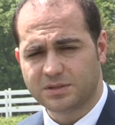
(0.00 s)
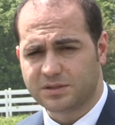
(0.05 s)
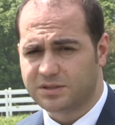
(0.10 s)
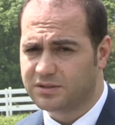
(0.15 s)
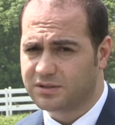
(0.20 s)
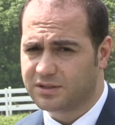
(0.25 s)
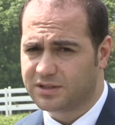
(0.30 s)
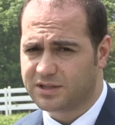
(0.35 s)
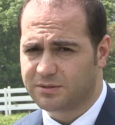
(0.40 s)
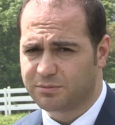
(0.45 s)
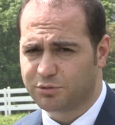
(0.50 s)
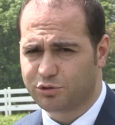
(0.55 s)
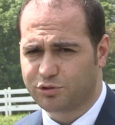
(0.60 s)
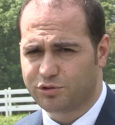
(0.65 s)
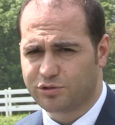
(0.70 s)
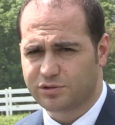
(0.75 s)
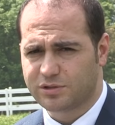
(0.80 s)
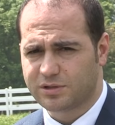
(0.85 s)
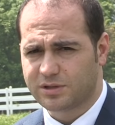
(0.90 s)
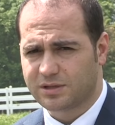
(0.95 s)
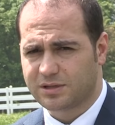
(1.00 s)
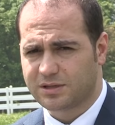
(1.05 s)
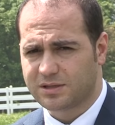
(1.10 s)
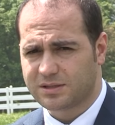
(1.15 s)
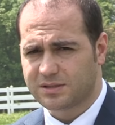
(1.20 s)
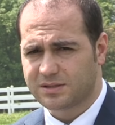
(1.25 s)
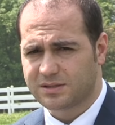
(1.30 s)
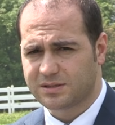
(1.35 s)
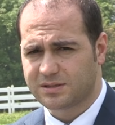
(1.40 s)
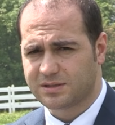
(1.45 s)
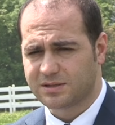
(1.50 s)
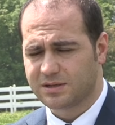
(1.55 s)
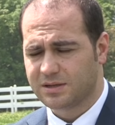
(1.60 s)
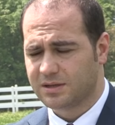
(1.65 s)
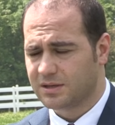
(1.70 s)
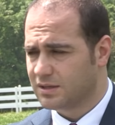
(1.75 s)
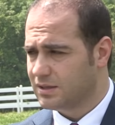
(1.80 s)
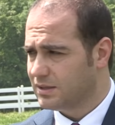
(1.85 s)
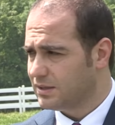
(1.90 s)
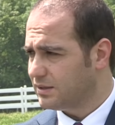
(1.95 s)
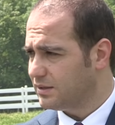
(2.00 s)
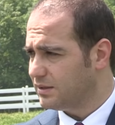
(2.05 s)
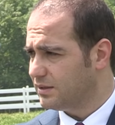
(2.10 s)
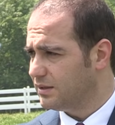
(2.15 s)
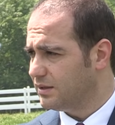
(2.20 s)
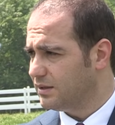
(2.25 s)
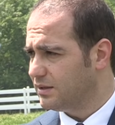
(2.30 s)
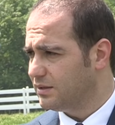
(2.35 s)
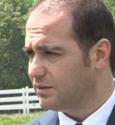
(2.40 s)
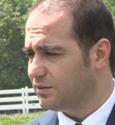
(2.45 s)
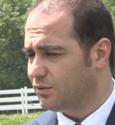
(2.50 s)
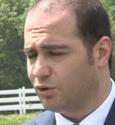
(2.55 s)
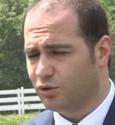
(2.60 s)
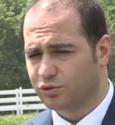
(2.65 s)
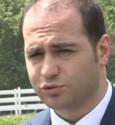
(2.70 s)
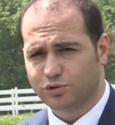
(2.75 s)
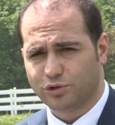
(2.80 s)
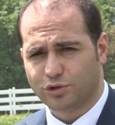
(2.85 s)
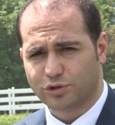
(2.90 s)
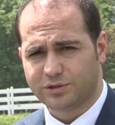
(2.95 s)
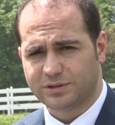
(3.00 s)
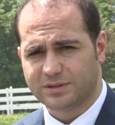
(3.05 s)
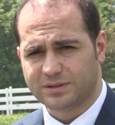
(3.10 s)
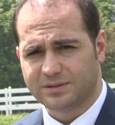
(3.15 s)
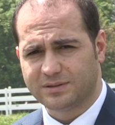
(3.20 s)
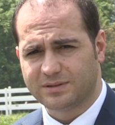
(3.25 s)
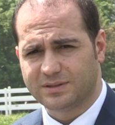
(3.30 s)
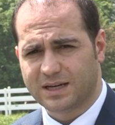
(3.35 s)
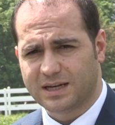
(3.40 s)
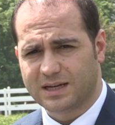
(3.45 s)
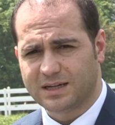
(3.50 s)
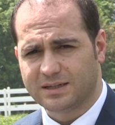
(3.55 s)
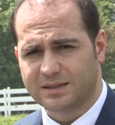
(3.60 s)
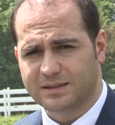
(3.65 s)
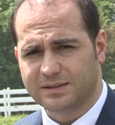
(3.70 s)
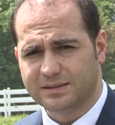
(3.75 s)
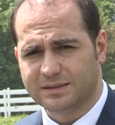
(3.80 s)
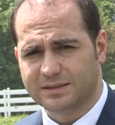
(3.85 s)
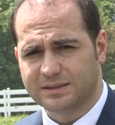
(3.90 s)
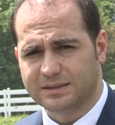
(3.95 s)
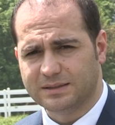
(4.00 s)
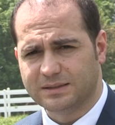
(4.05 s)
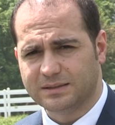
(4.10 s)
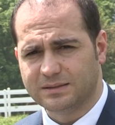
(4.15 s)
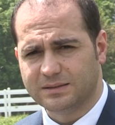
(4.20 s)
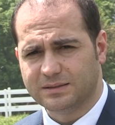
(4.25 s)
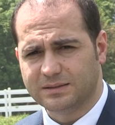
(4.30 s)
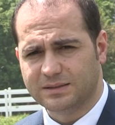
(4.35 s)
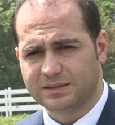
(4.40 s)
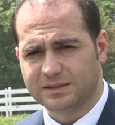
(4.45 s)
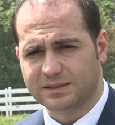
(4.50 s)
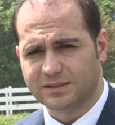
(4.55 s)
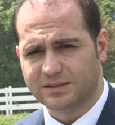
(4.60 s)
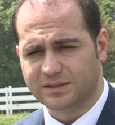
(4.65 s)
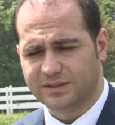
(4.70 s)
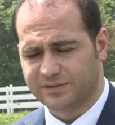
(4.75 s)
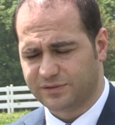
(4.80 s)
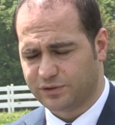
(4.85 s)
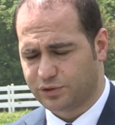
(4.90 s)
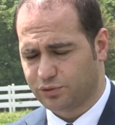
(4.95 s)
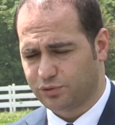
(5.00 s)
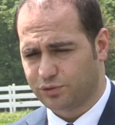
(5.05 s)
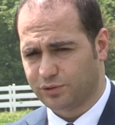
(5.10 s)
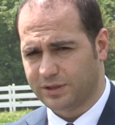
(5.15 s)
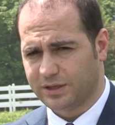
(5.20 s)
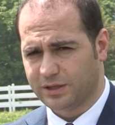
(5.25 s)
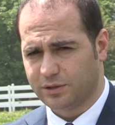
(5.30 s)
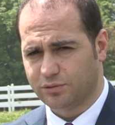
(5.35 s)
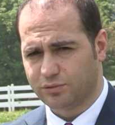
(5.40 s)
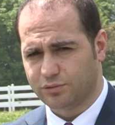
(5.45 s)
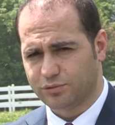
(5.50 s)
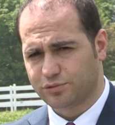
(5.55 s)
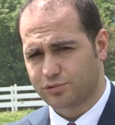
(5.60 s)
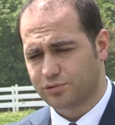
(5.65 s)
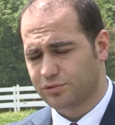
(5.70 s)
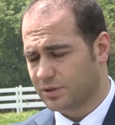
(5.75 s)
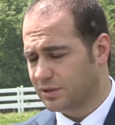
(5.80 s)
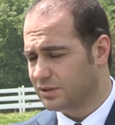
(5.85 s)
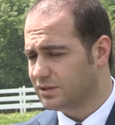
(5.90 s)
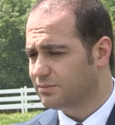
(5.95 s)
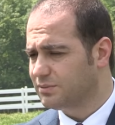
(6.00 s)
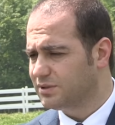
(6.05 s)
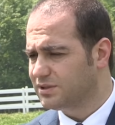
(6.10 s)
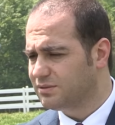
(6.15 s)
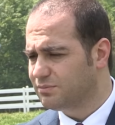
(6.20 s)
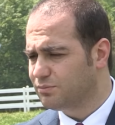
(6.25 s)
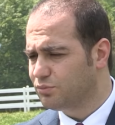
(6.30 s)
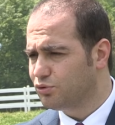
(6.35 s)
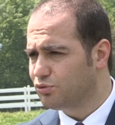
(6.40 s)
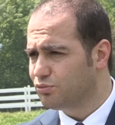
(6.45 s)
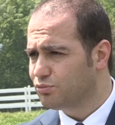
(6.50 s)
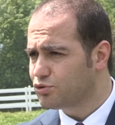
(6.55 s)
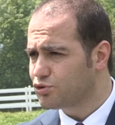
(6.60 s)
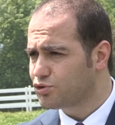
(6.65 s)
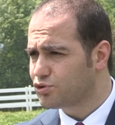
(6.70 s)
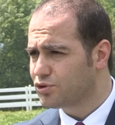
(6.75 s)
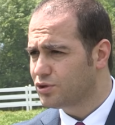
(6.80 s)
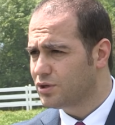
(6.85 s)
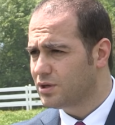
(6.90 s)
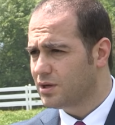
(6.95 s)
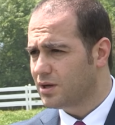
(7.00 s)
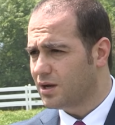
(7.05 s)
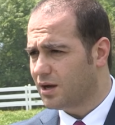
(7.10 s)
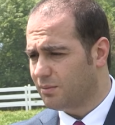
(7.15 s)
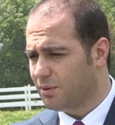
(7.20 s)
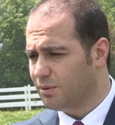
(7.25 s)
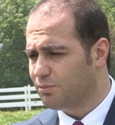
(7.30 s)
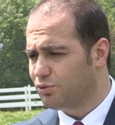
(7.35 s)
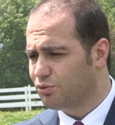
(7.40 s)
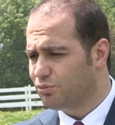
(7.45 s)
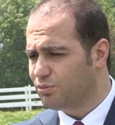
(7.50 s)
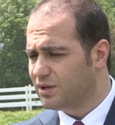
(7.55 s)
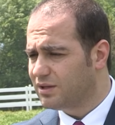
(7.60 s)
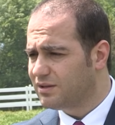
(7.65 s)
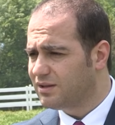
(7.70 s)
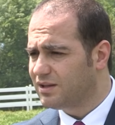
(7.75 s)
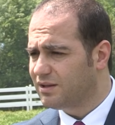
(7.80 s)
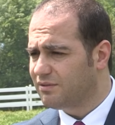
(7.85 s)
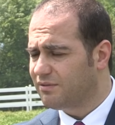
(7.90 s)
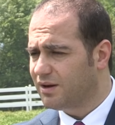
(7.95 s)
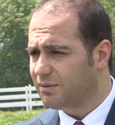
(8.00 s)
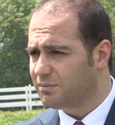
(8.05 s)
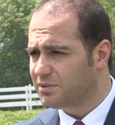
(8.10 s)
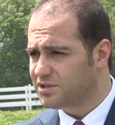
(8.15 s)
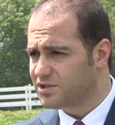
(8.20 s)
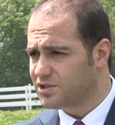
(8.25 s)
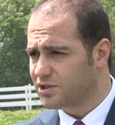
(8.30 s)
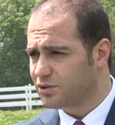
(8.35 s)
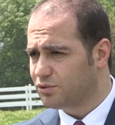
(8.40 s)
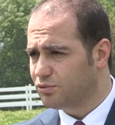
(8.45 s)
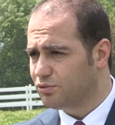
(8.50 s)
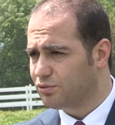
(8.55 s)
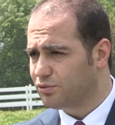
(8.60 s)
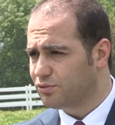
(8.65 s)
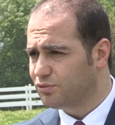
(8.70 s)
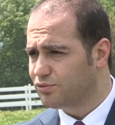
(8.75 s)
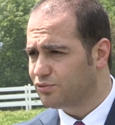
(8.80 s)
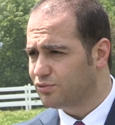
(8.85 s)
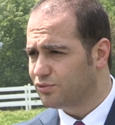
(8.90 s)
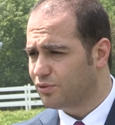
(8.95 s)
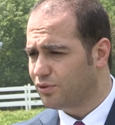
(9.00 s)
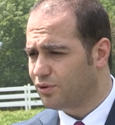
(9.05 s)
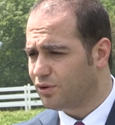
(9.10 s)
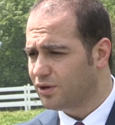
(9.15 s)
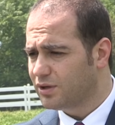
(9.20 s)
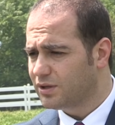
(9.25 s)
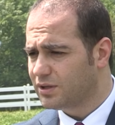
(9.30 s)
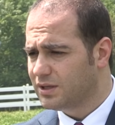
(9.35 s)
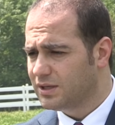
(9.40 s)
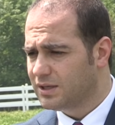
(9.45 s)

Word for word: Yıl 2018 14 ee, yılda e, Kadayıfçıoğlu Ekürüsü adım adım büyümüş ama büyümeye de devam edecek görüntü o.